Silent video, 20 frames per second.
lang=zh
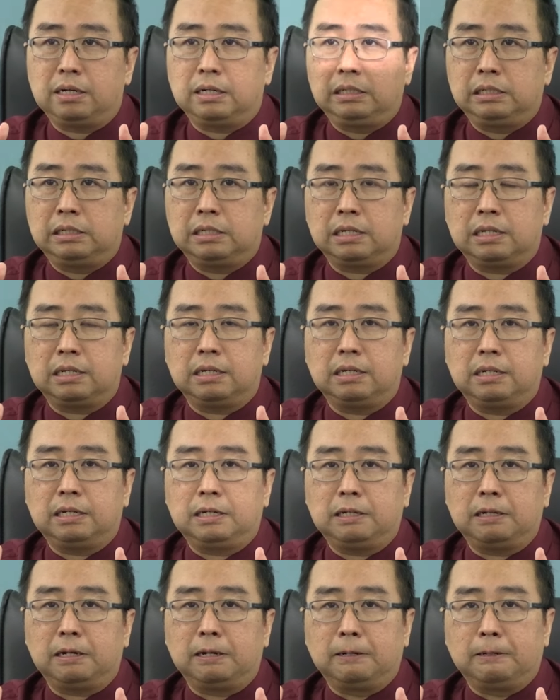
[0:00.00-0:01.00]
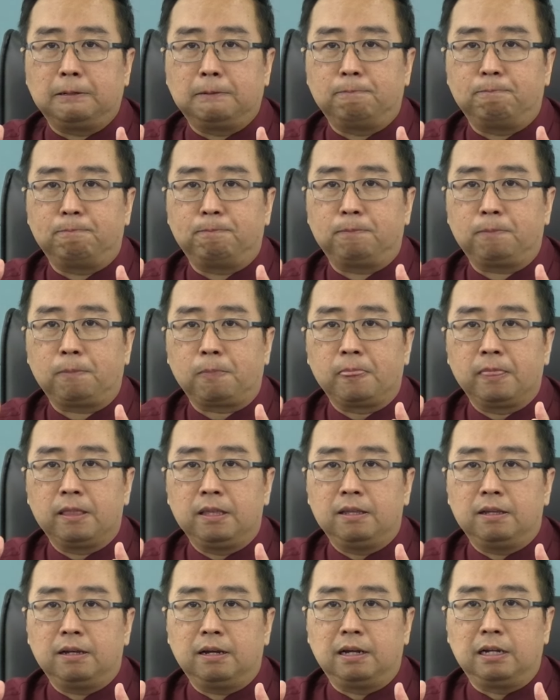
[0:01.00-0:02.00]
跟这个嗯
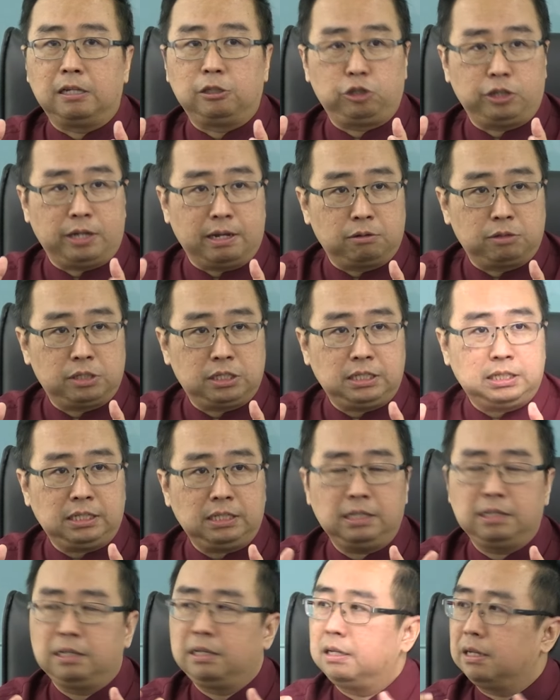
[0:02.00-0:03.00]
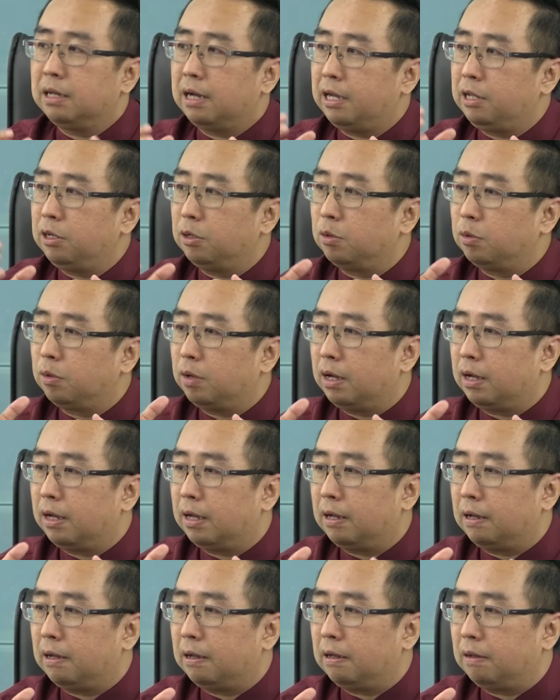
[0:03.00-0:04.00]
呃 GLC 还有
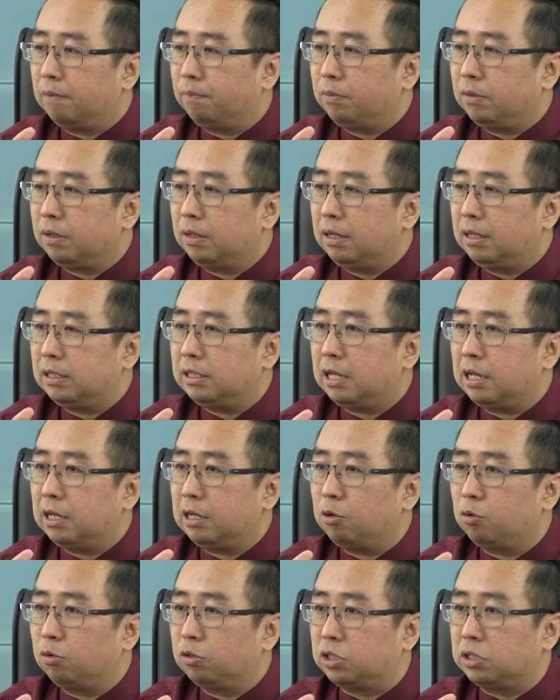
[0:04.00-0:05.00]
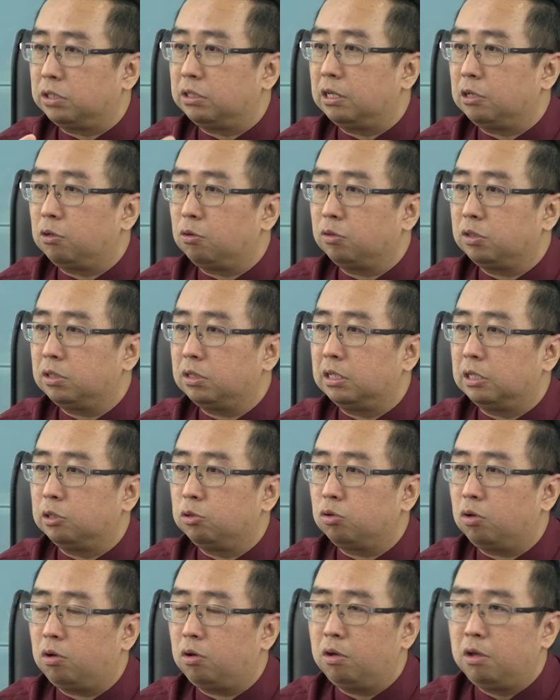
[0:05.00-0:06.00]
啊一些私人公司合
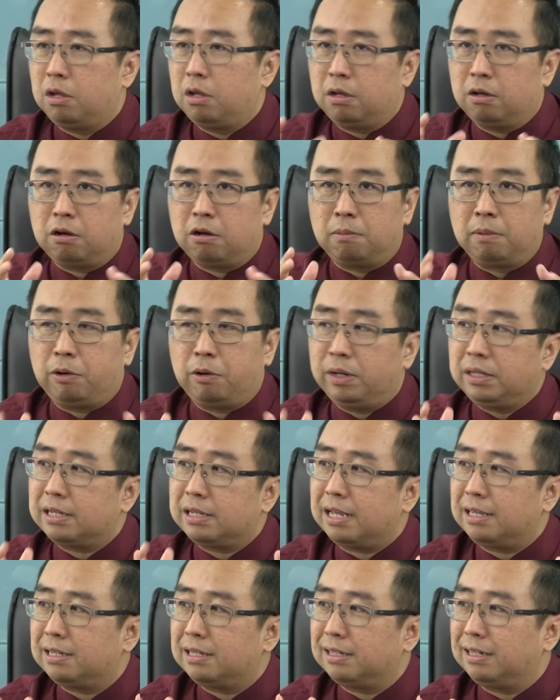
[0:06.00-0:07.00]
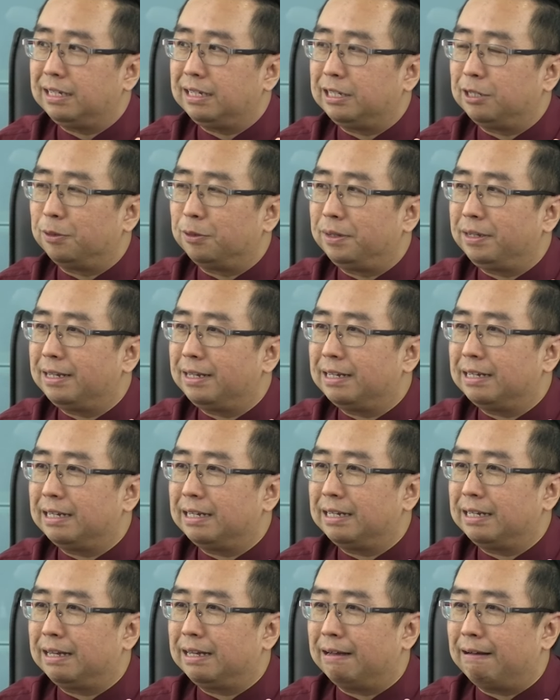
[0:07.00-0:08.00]
作，我们会在这里有一
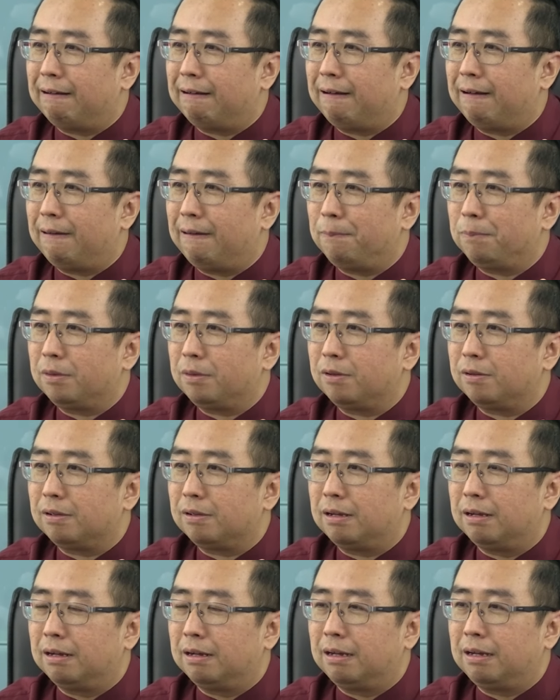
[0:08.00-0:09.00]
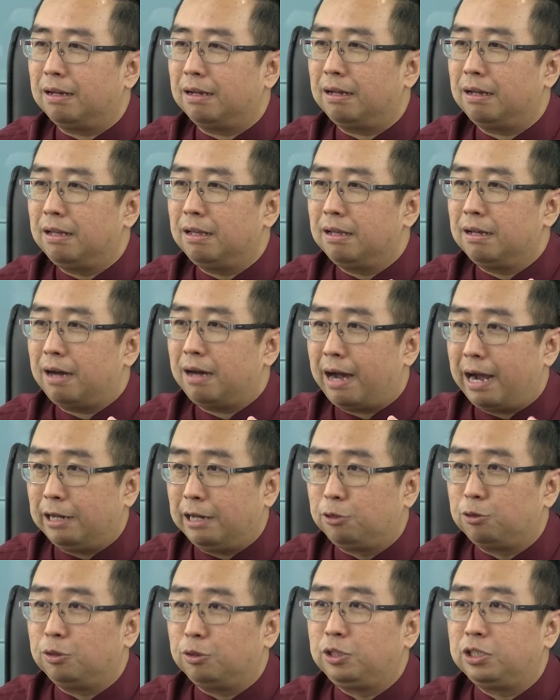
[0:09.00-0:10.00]
个啊啊。
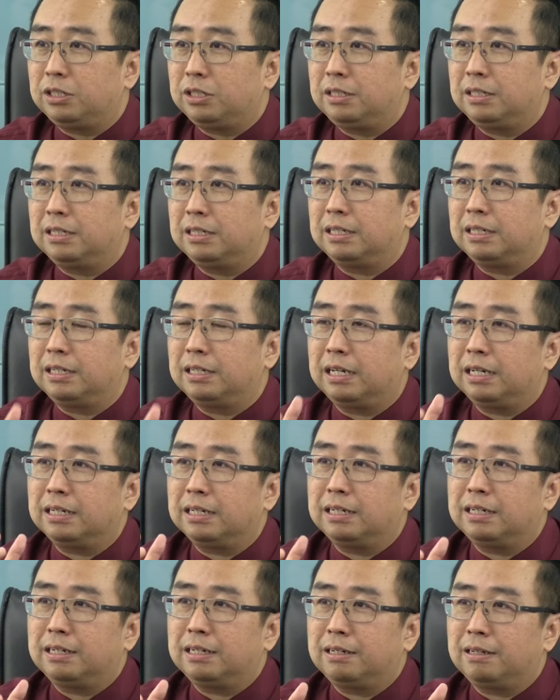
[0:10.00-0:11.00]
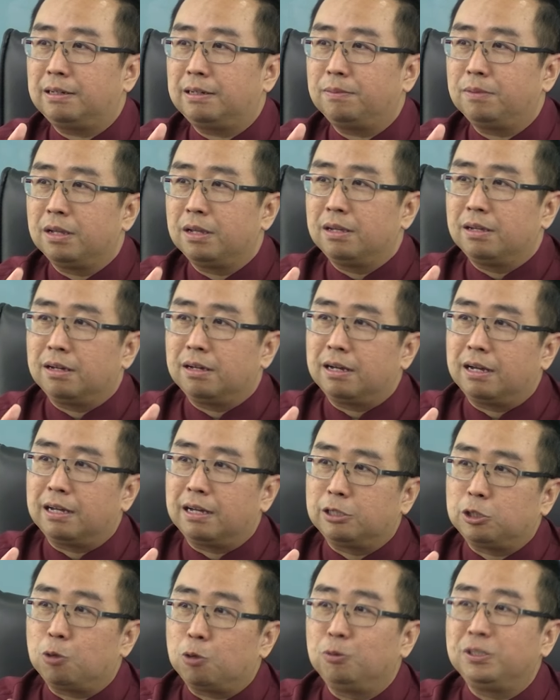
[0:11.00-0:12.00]
hydrogen 的那个
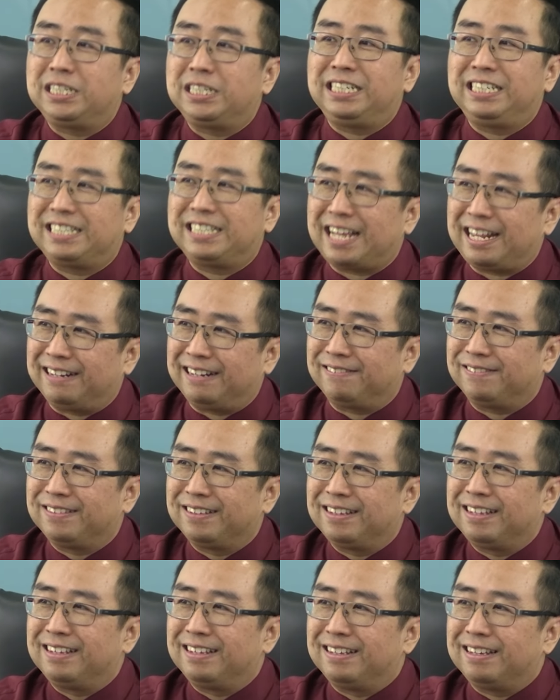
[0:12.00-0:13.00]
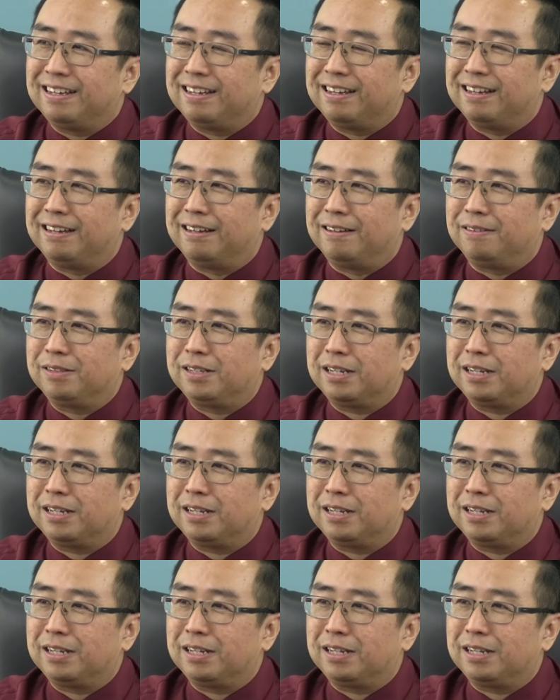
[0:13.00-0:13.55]
呃充气站，啊，